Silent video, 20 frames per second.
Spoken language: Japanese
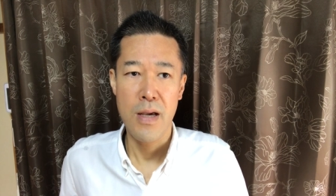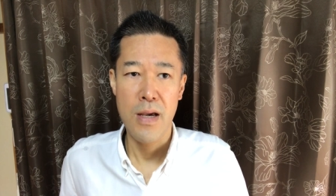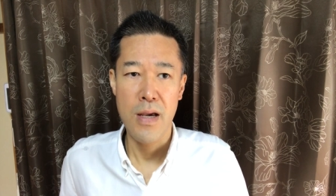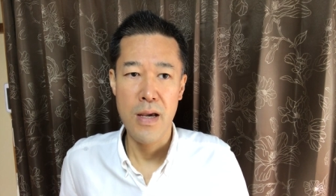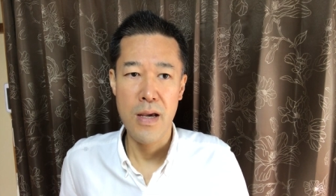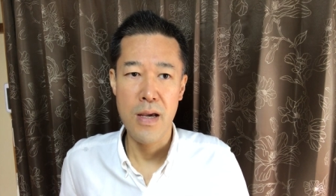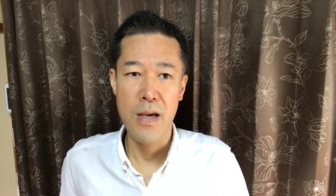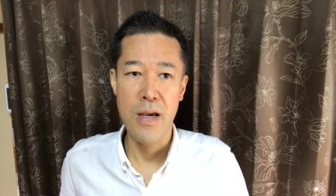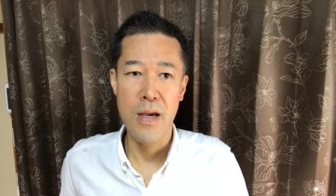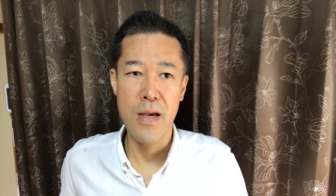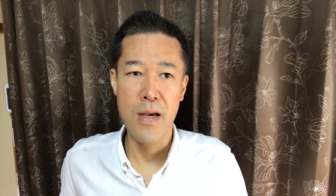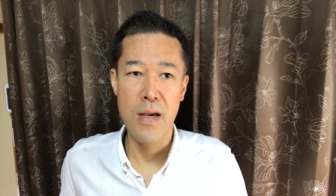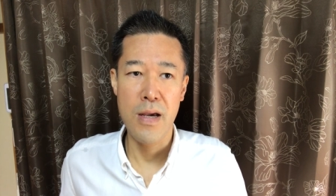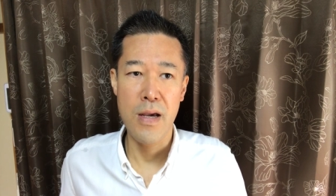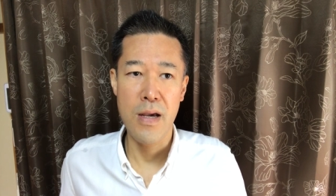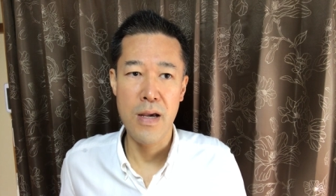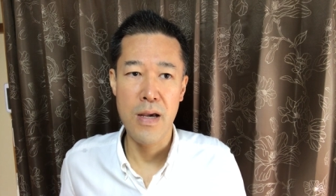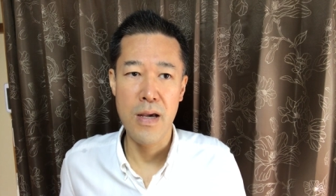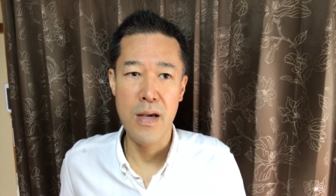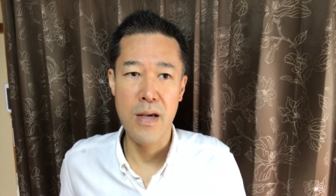
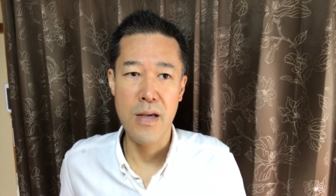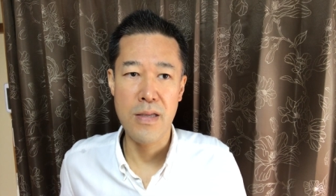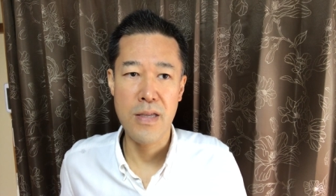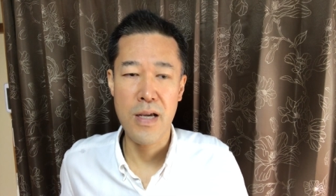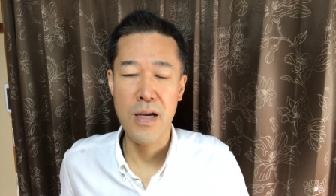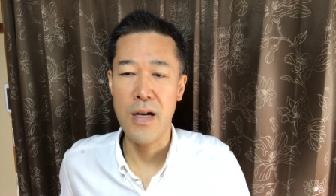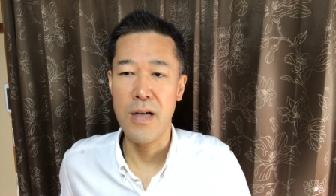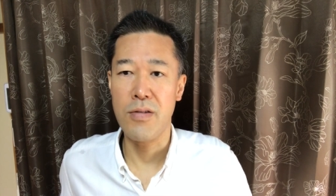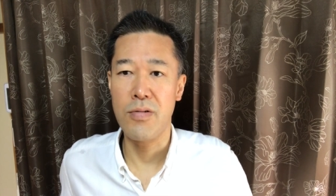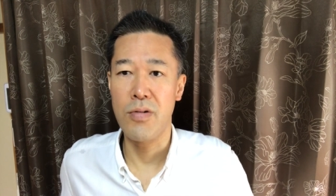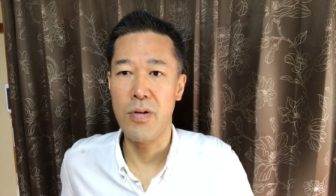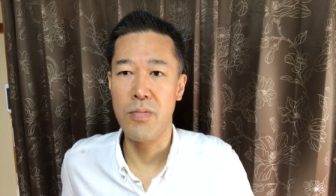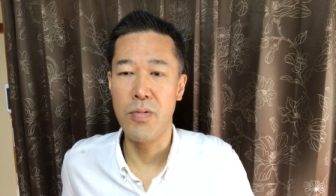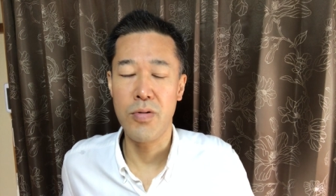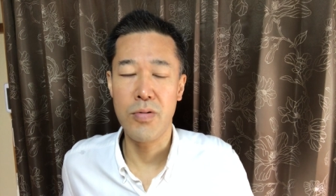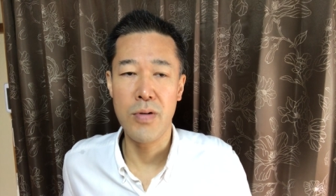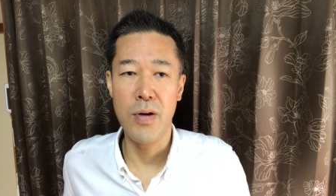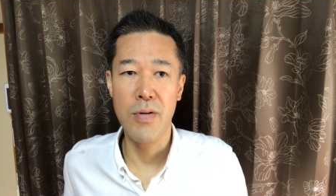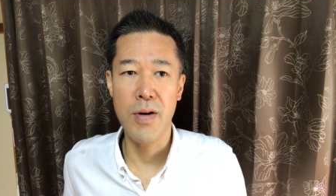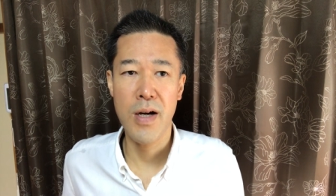えー、世界っていうのは
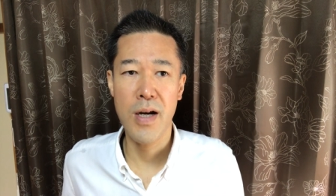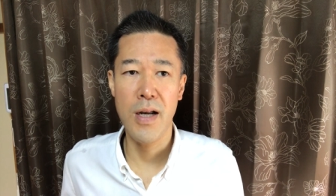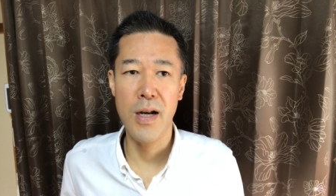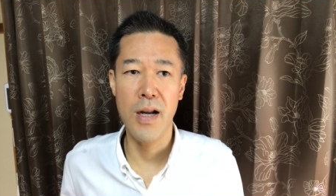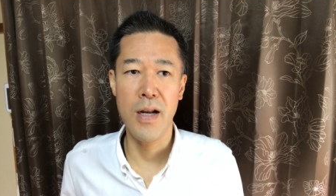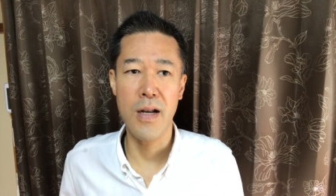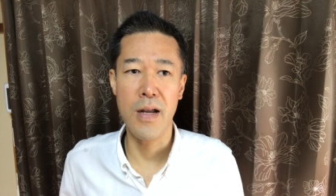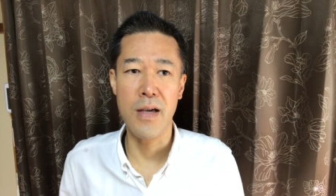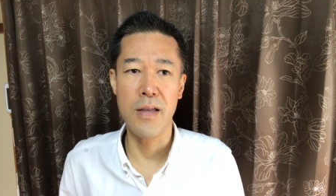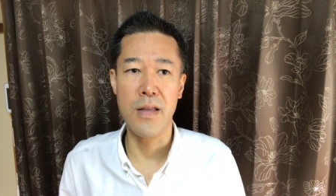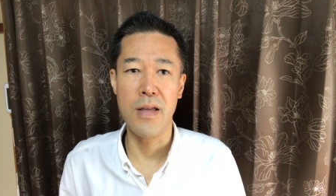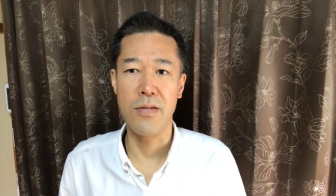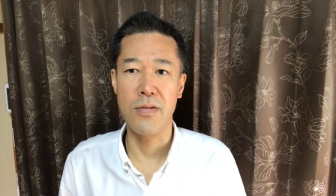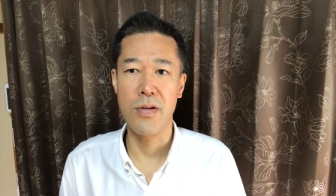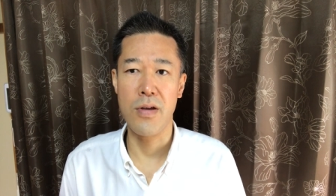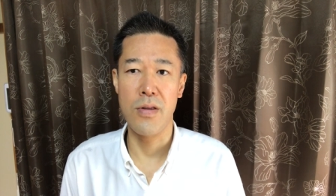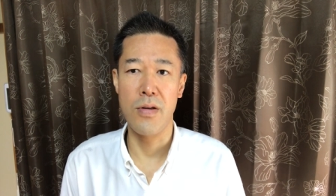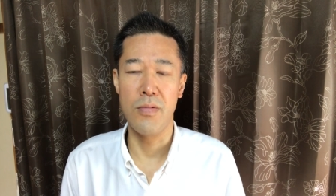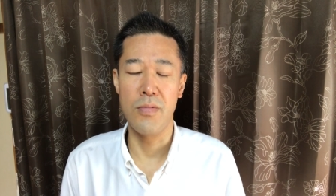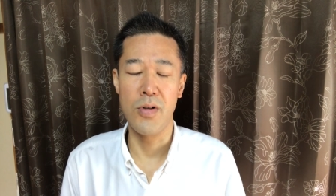僕は分からないで
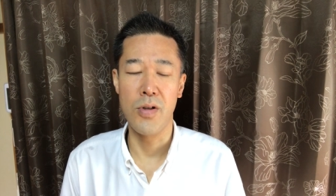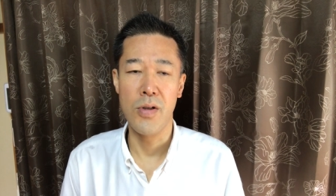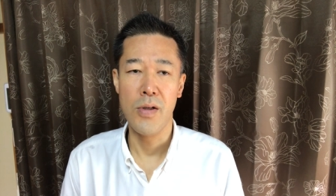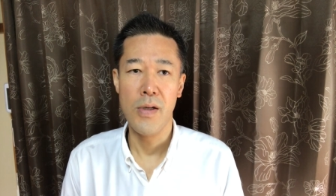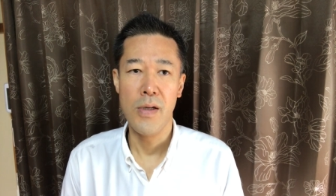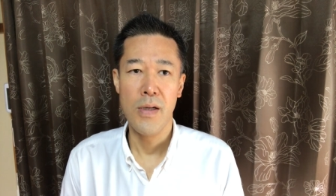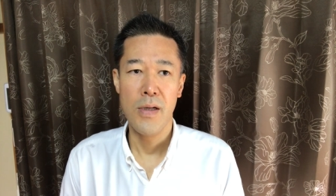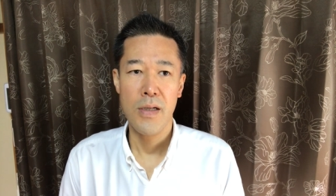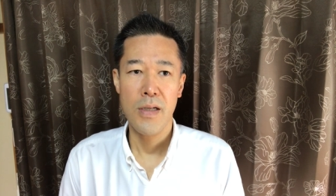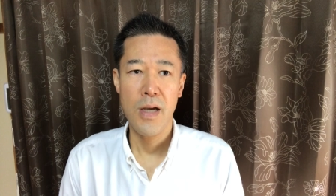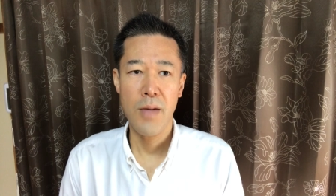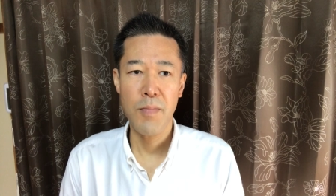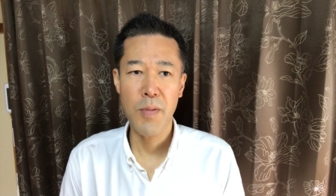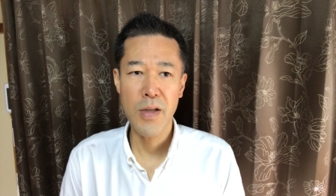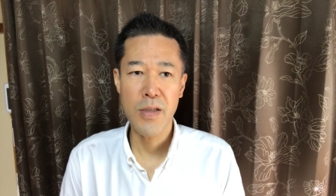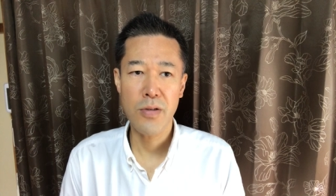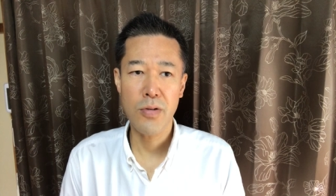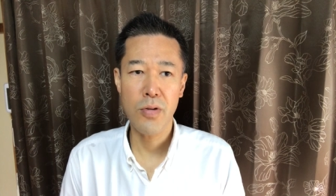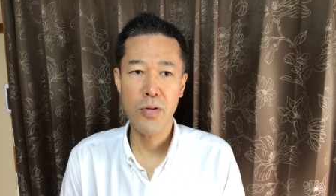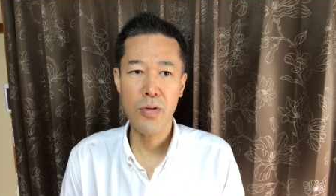すけどもやっ
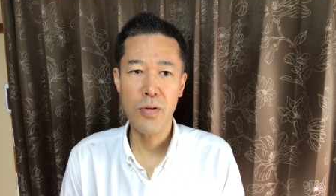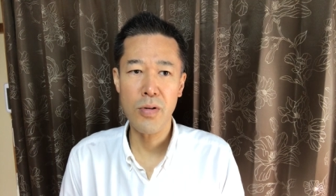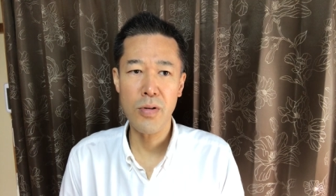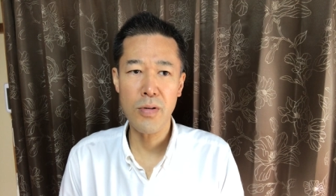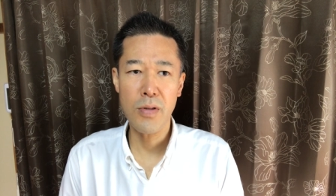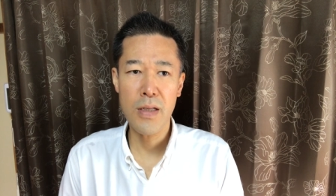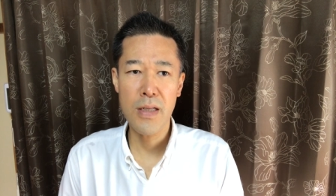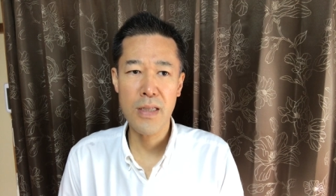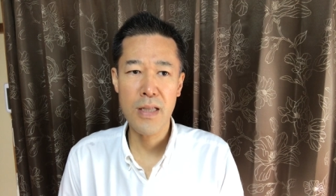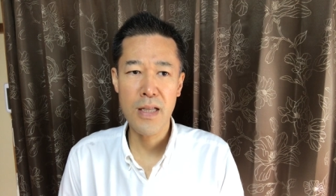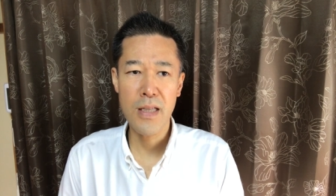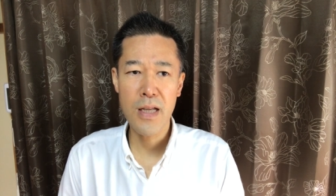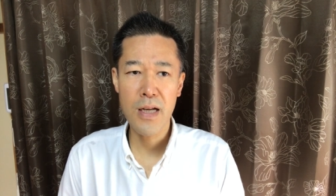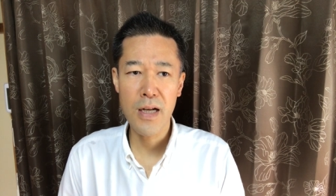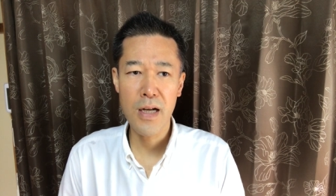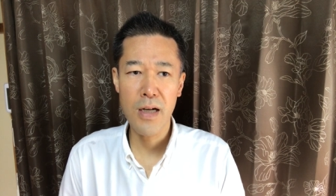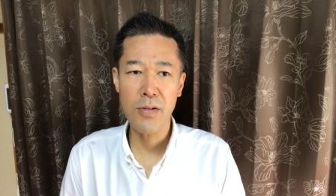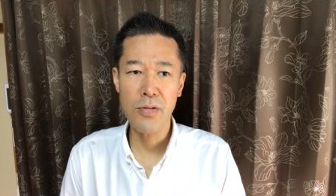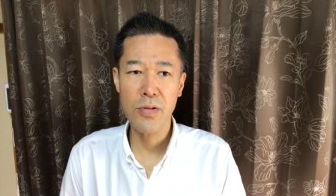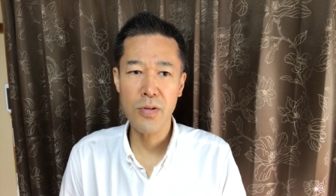ぱりそこで戦
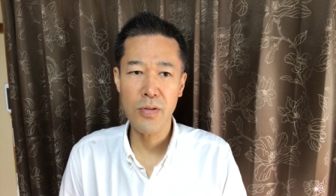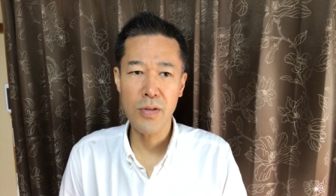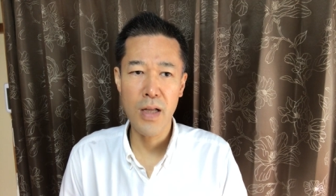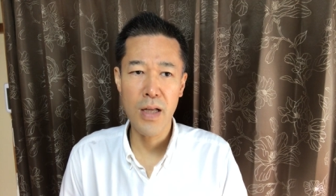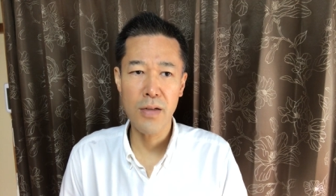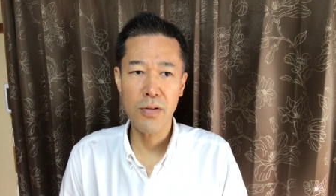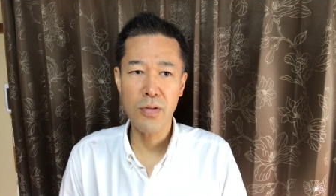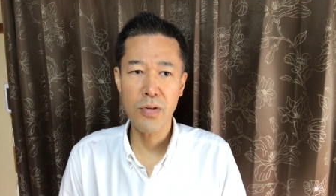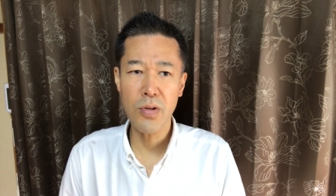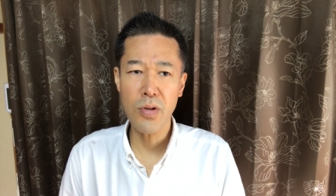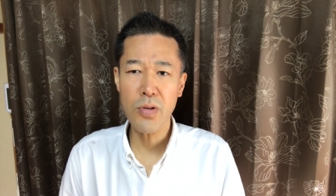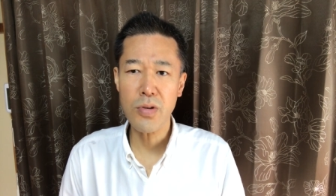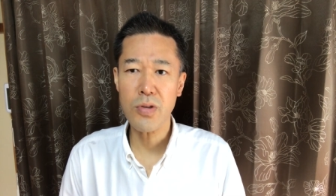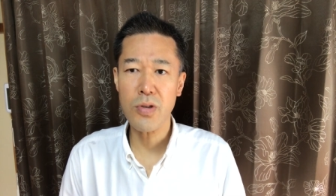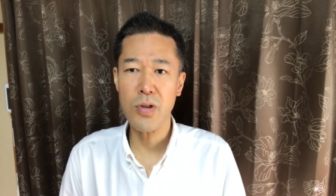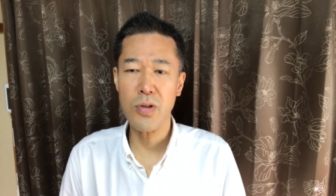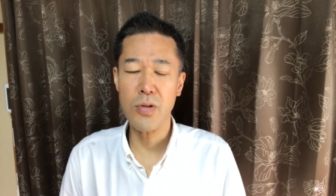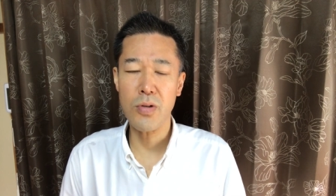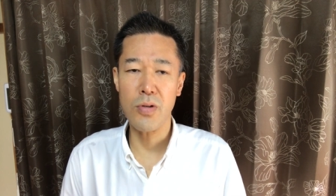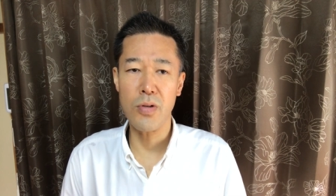うとなると
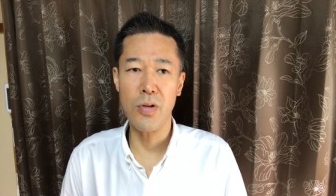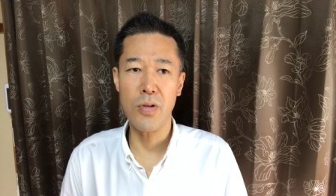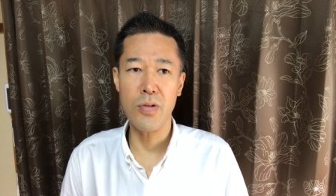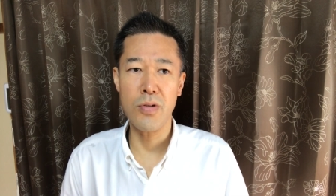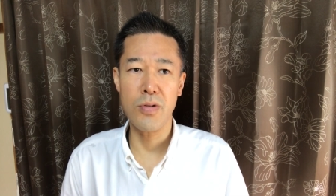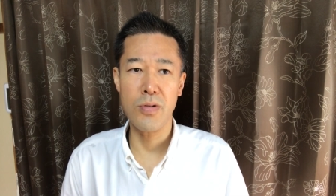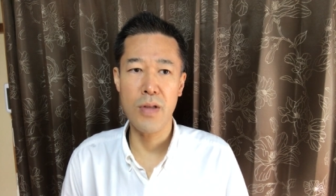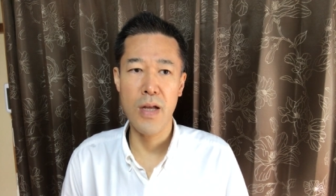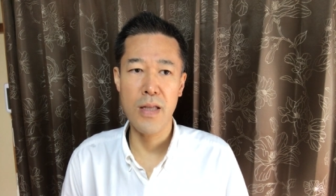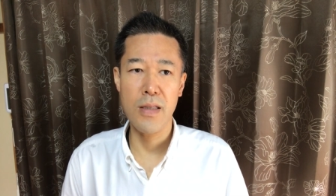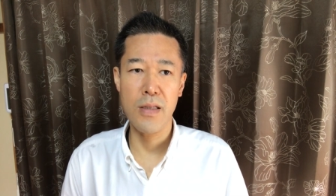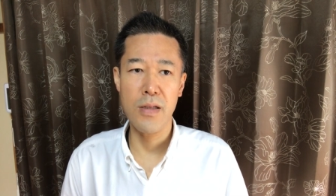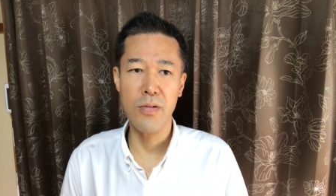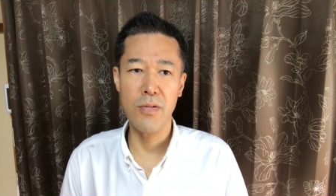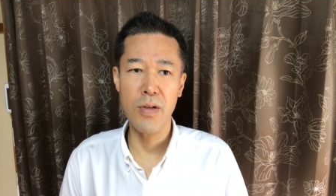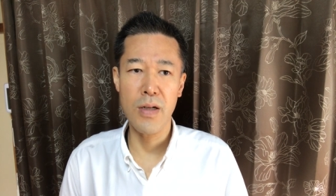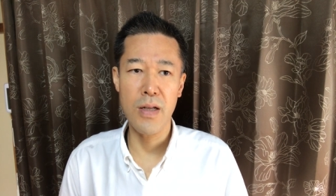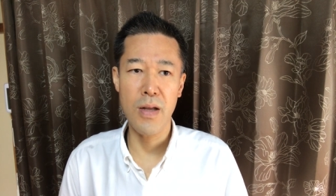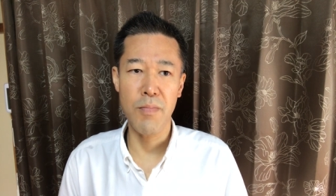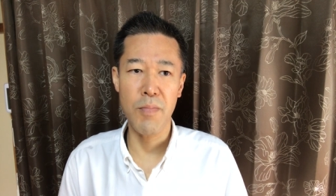ちょっと40代ってい
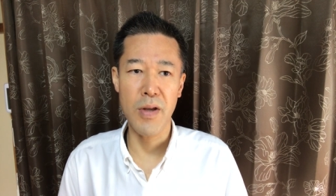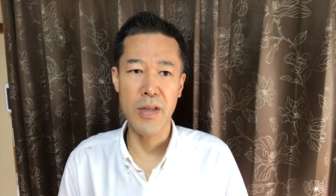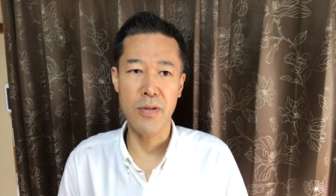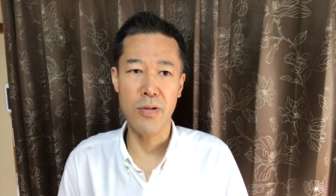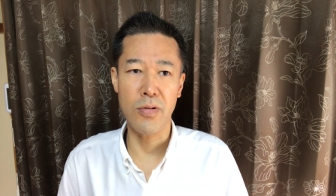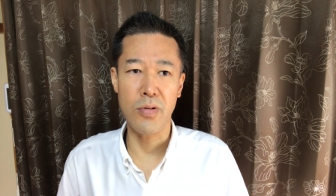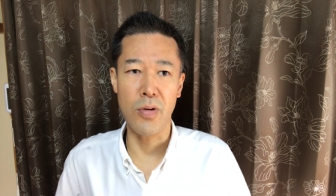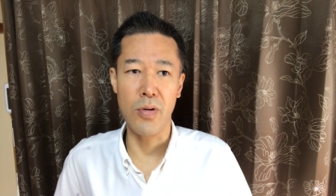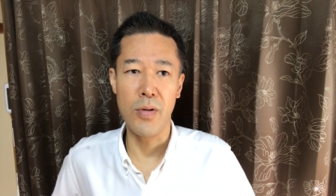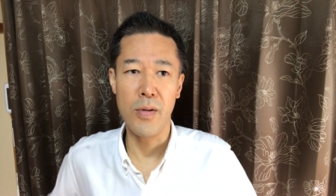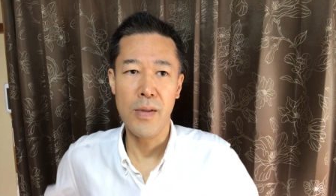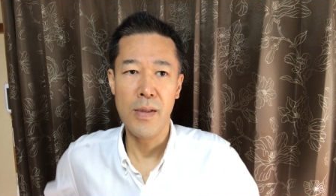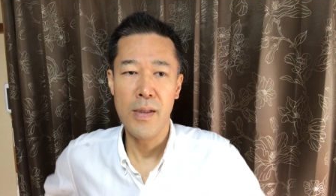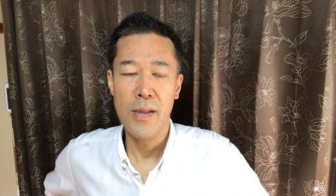うのはやっぱりちょっと、